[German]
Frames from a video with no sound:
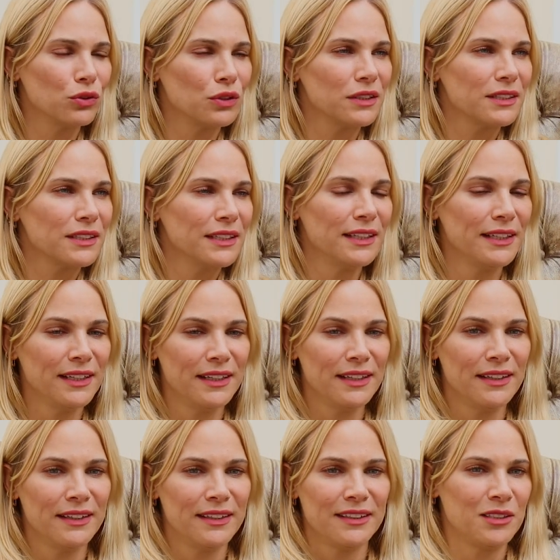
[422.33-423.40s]
Und mhm
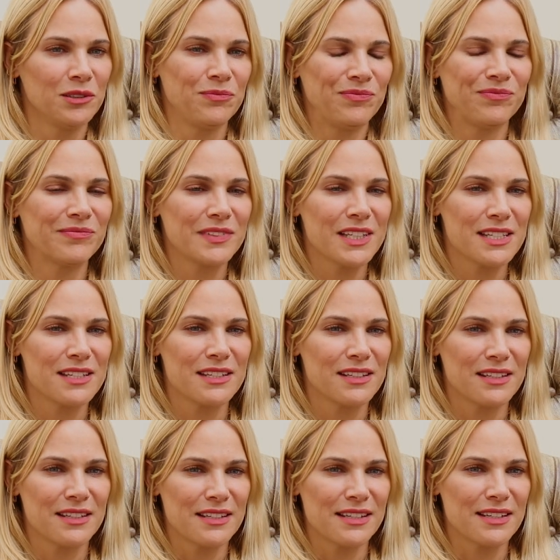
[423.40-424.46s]
das,
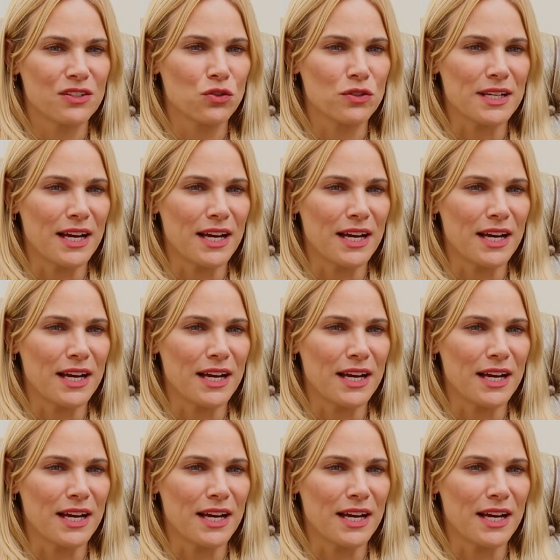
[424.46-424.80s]
das ist